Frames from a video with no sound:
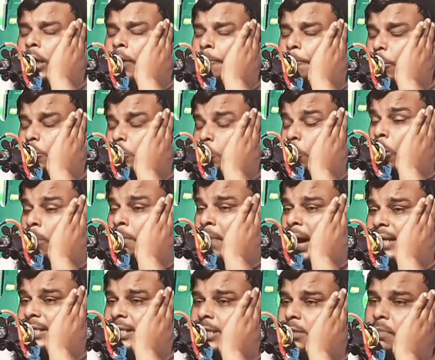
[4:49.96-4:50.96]
প্রথম
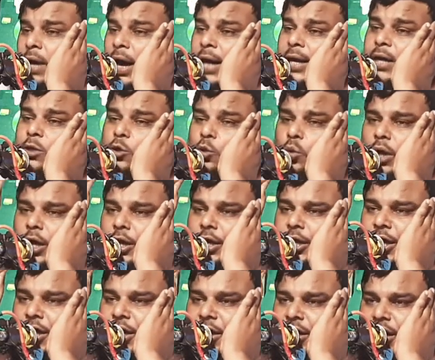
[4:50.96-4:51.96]
আসমানে তুলে
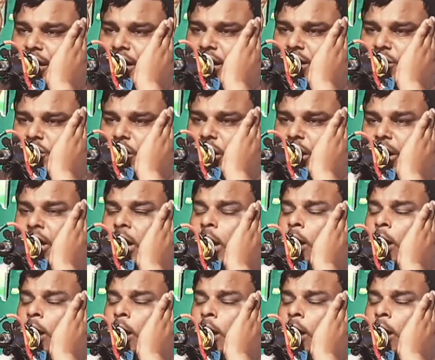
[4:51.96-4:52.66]
নিয়ে গিয়েছে